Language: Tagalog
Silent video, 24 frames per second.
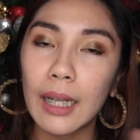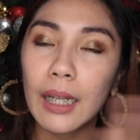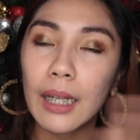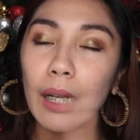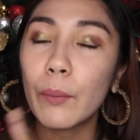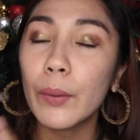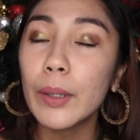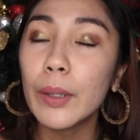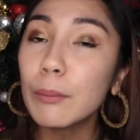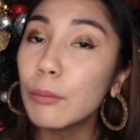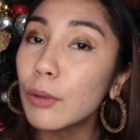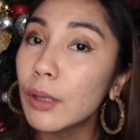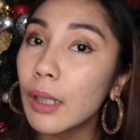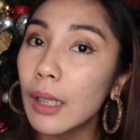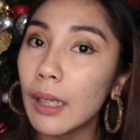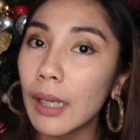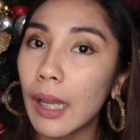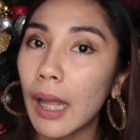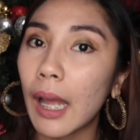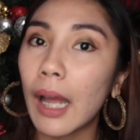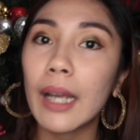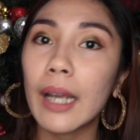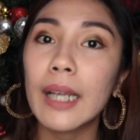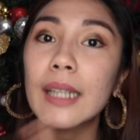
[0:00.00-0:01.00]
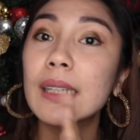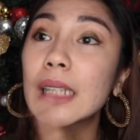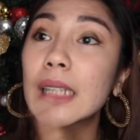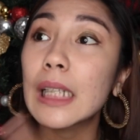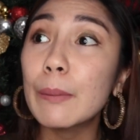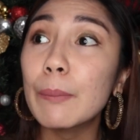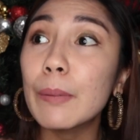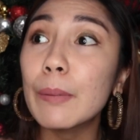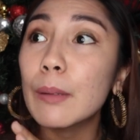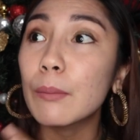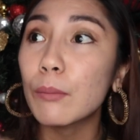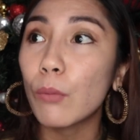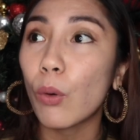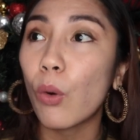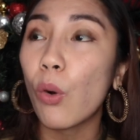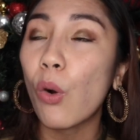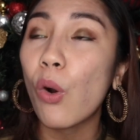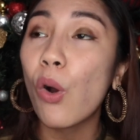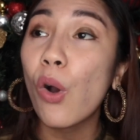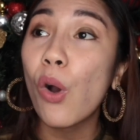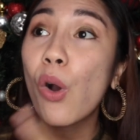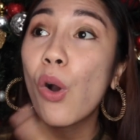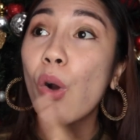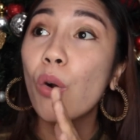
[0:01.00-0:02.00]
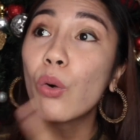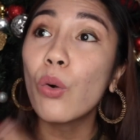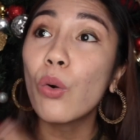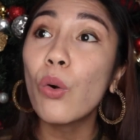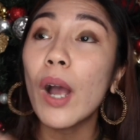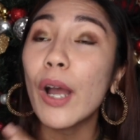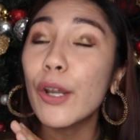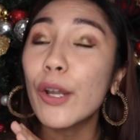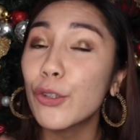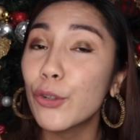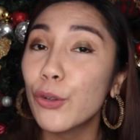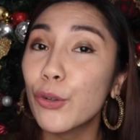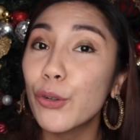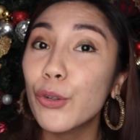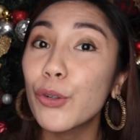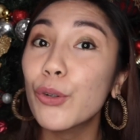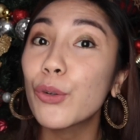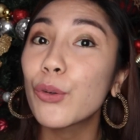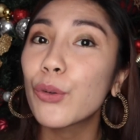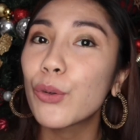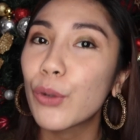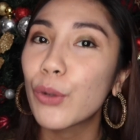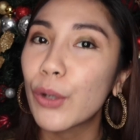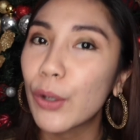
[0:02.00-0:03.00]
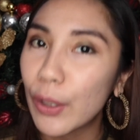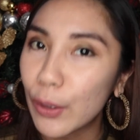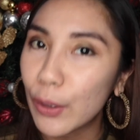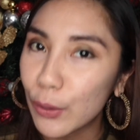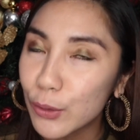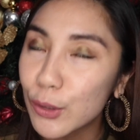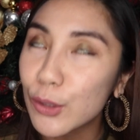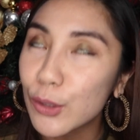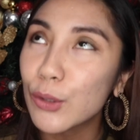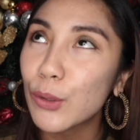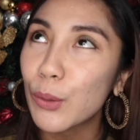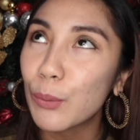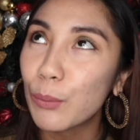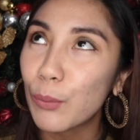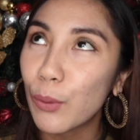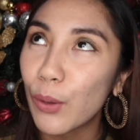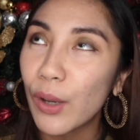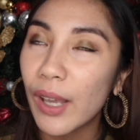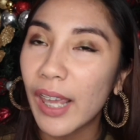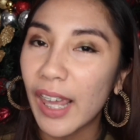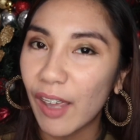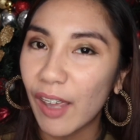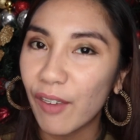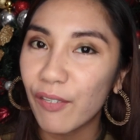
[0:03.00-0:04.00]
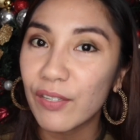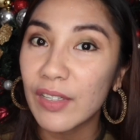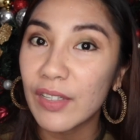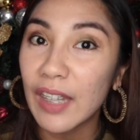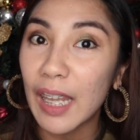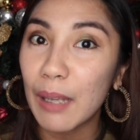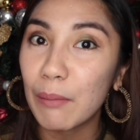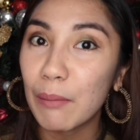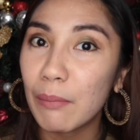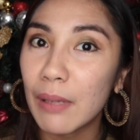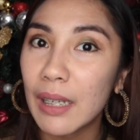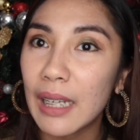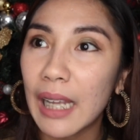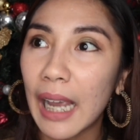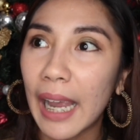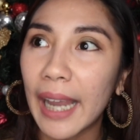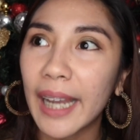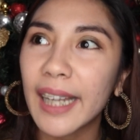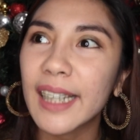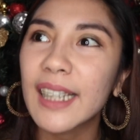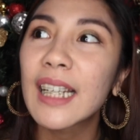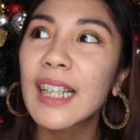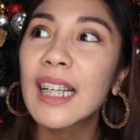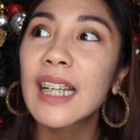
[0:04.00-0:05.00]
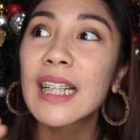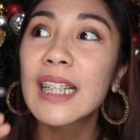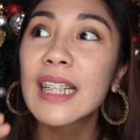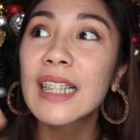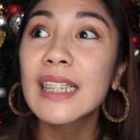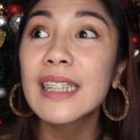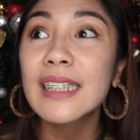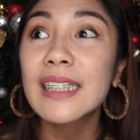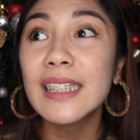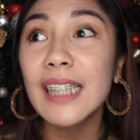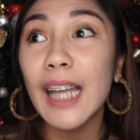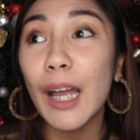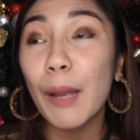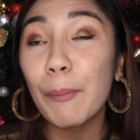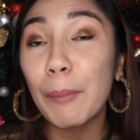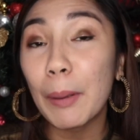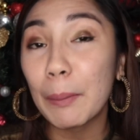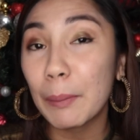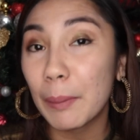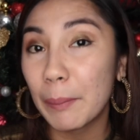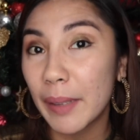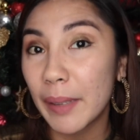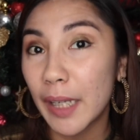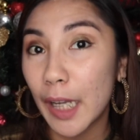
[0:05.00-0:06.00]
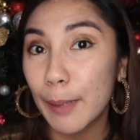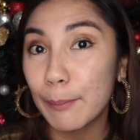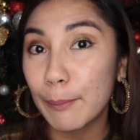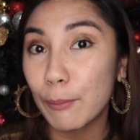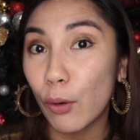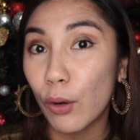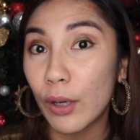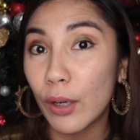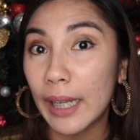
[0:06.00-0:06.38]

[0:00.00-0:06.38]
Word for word: Ang gawin mo na lang, isipin mo kung ano yung gusto mong gift na ibigay sa pagbibigyan mo.